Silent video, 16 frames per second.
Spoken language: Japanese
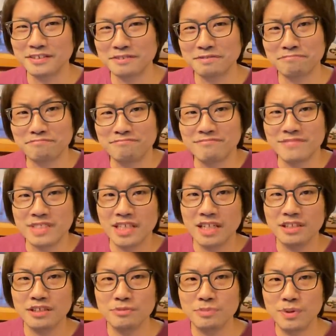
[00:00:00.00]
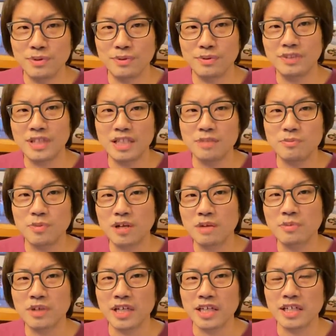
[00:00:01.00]
うん、ジャンルも何もか
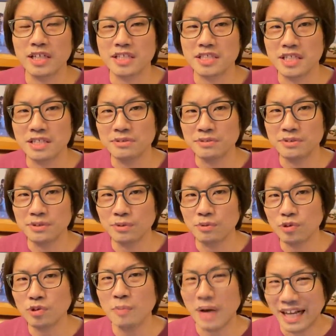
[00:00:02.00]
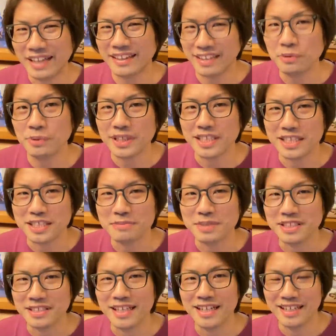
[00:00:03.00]
もが変化していくっていうこともあったような気がしま
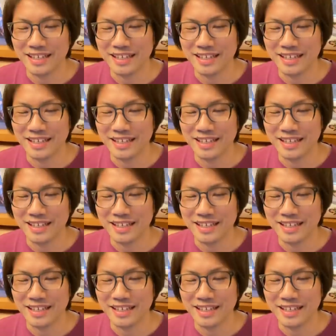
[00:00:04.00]
すね。